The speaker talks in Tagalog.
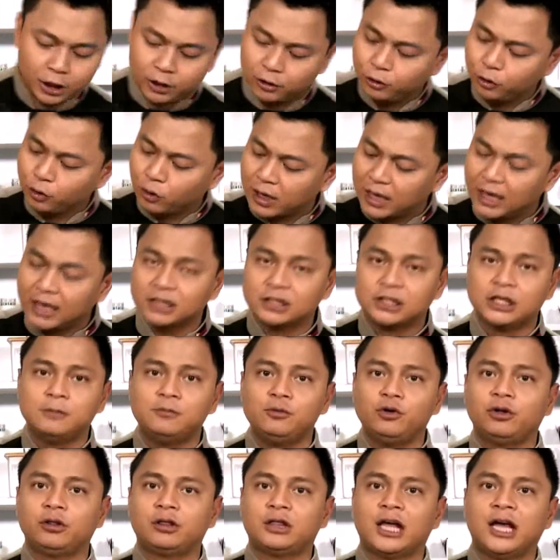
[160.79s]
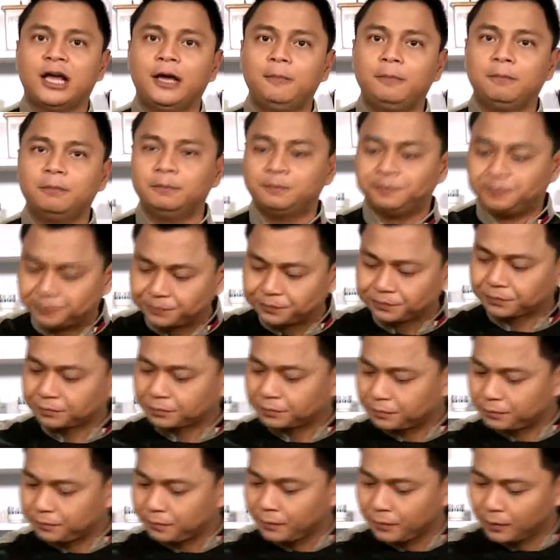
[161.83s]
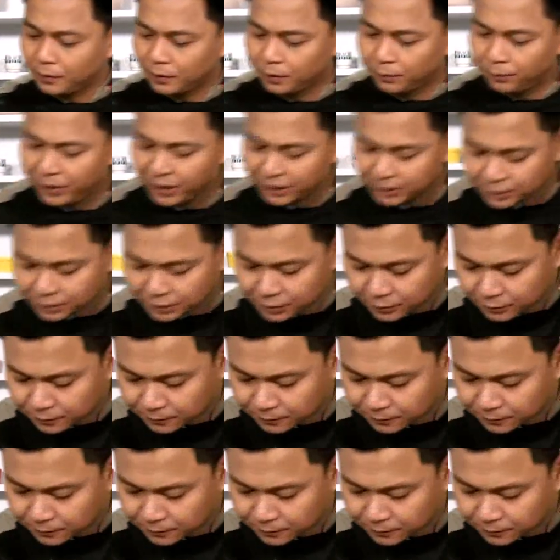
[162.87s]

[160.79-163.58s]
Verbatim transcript: Ano? Yung asim, yung thyme, the best.